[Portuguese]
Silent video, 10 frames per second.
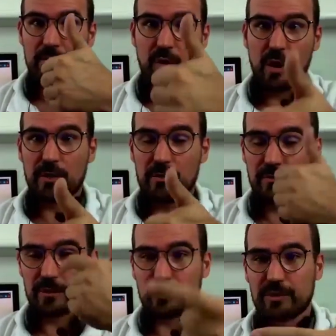Corel,
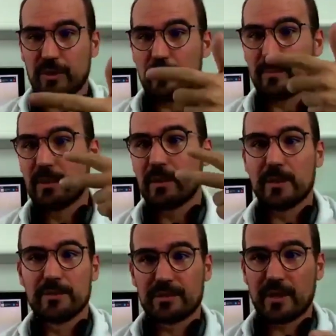Photoshop,
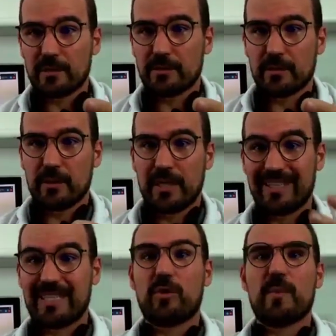Illustrator. Ele vai
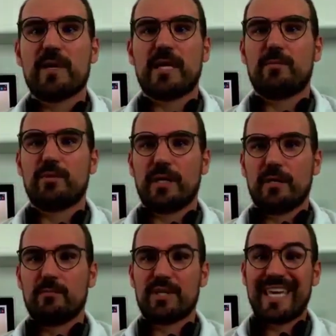ter que começar por aí,
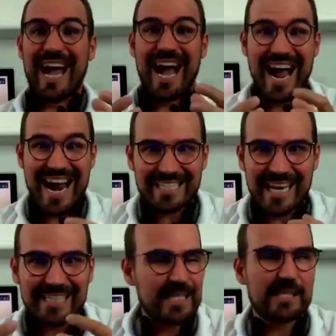porque a arte é
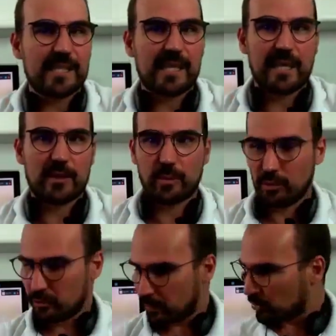a grande sacada do
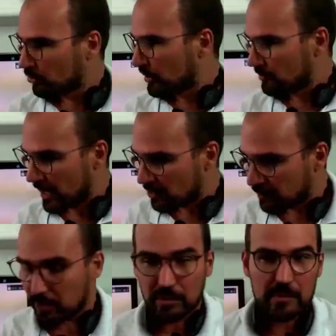produto. Produto em branco,
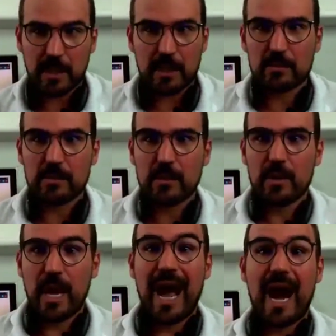produto em branco.
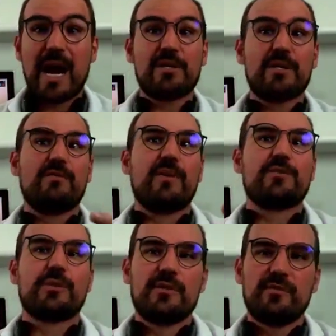A arte que faz
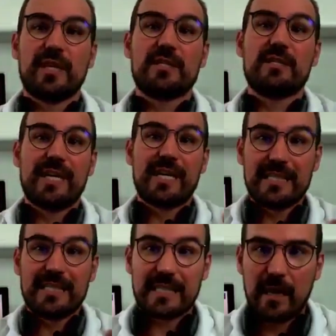toda a diferença, que vai
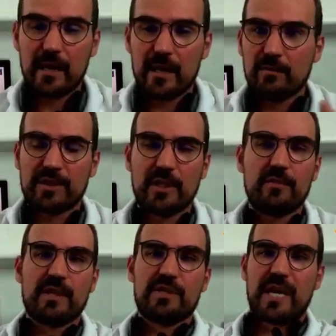encantar. Você
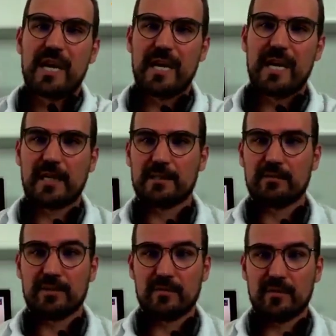não vende canecas,
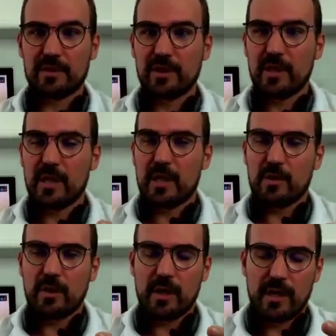você vende
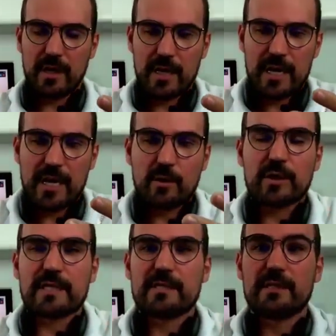é, é,
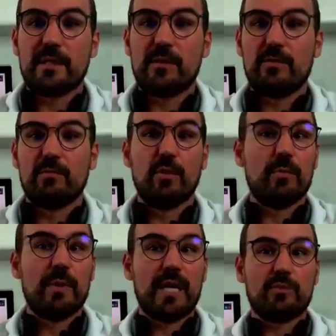recordação,
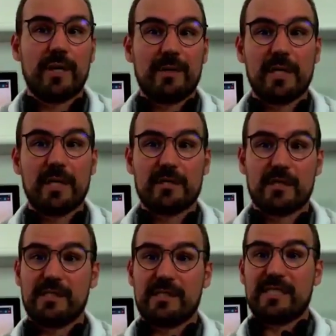momento, lembrança,
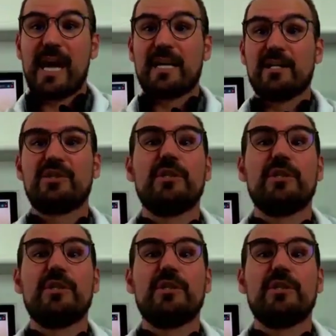presentes,